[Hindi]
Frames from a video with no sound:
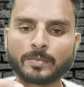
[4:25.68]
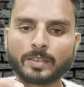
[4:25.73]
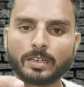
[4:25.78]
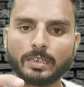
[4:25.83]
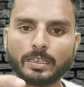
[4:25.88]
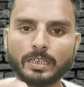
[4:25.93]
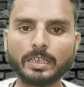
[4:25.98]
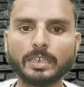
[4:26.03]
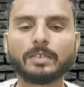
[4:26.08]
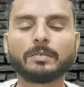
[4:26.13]

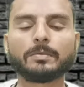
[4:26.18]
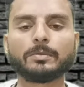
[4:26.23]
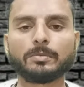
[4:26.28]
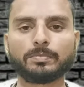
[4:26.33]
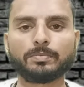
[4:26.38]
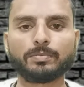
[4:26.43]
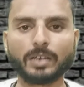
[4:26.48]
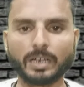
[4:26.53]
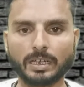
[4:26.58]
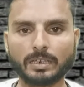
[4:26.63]
एक
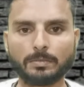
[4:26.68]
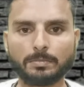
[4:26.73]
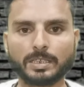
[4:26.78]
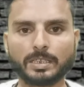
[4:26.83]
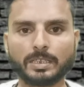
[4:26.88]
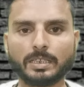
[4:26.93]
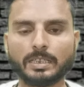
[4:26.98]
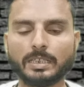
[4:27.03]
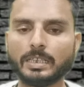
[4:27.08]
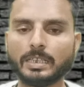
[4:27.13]
फाइल में
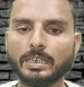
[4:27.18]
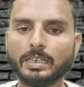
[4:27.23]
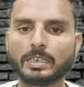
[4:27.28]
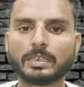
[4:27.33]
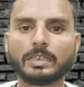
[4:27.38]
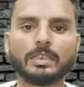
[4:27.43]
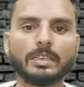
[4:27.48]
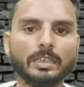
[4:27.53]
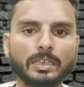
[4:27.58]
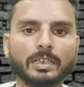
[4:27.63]
एक
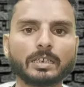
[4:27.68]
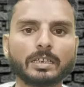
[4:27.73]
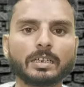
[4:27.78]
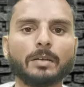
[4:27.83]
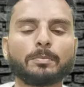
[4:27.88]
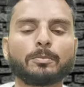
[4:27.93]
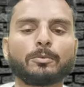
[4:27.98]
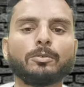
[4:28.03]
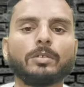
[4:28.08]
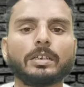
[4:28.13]
एक
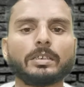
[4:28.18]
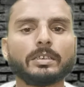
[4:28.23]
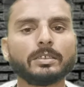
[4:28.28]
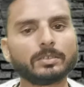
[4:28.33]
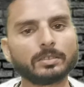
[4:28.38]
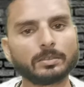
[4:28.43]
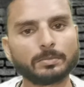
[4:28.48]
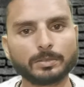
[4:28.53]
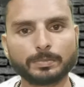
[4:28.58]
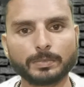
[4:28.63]
आपको आईडी
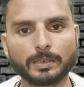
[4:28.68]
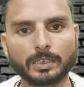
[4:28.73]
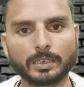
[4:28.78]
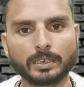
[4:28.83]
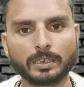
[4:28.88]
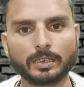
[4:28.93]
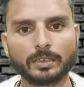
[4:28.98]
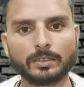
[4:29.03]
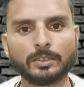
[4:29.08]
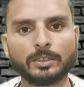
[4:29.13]
सर्विस
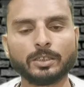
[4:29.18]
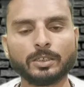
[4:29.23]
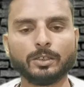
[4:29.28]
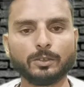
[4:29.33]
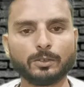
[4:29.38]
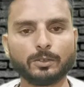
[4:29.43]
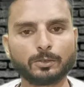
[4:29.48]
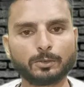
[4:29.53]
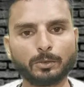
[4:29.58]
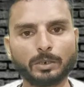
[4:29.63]
मिलेगा
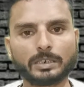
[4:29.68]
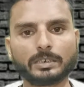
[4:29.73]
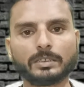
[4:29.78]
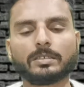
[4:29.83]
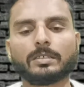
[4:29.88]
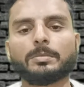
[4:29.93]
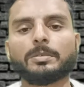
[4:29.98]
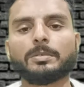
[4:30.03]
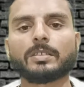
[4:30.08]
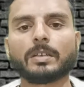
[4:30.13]
दो आईडी
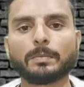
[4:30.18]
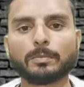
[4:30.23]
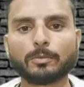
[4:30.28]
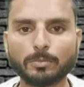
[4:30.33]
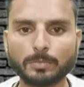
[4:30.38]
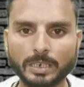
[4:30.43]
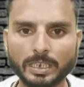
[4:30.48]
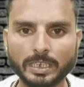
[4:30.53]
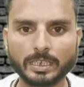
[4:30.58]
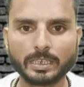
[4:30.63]
सर्विस आपको
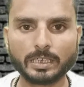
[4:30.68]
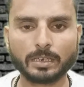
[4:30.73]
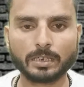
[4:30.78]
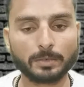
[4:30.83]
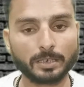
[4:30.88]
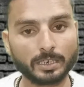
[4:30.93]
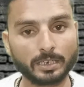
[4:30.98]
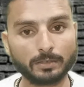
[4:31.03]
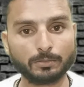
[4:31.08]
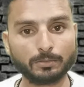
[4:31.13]
मिलेगी
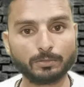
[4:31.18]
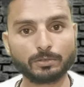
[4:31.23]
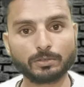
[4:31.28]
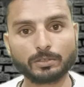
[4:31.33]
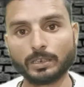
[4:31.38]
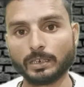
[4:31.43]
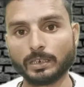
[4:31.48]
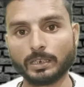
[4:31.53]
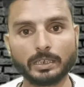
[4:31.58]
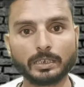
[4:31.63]
हमारे उस
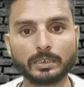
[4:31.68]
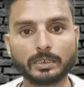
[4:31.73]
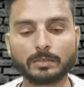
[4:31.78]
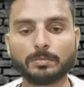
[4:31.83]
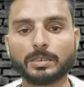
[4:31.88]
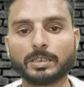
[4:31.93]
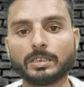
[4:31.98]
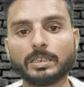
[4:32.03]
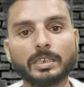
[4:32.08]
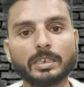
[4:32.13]
लिंक
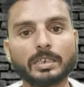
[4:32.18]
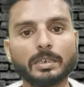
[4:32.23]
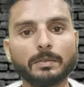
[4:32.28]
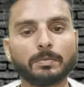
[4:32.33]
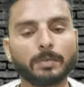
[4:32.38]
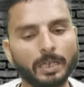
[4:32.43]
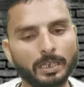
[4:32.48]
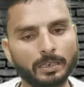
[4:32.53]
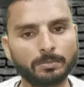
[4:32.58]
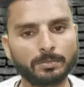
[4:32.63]
में दिए गए
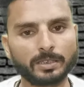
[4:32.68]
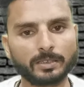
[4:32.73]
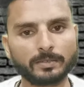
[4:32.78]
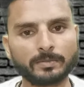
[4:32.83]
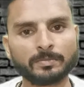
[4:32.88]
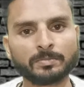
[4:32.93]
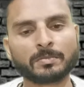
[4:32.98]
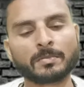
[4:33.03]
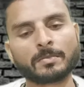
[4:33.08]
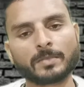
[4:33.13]
फाइल में
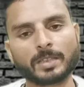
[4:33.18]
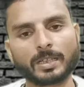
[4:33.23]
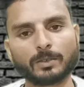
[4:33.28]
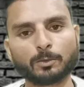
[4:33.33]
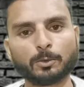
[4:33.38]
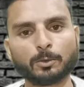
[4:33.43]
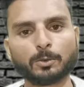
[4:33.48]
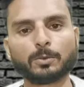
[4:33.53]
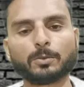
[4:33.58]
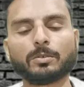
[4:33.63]

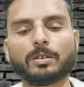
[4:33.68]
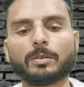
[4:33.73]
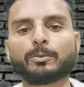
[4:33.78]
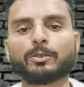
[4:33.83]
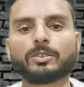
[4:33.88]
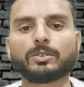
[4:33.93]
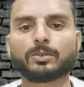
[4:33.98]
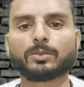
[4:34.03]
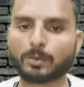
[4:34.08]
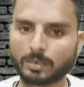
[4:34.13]
दोनों को आपको
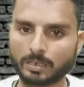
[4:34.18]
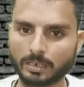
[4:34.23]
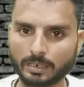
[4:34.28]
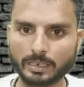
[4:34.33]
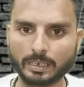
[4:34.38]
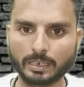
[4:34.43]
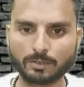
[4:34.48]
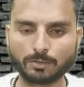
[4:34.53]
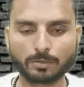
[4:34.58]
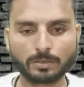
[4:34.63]
इंस्टॉल कर
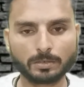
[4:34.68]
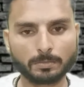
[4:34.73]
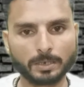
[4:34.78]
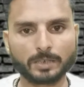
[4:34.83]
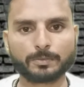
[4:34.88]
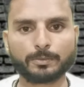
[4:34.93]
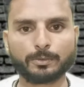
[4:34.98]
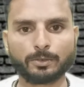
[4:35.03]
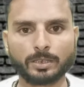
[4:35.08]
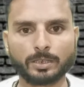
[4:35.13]
लेना है जो कि
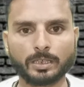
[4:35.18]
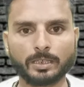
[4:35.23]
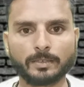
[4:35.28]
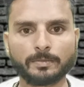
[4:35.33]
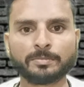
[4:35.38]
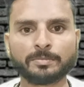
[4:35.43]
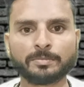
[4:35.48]
मार्फो की हैं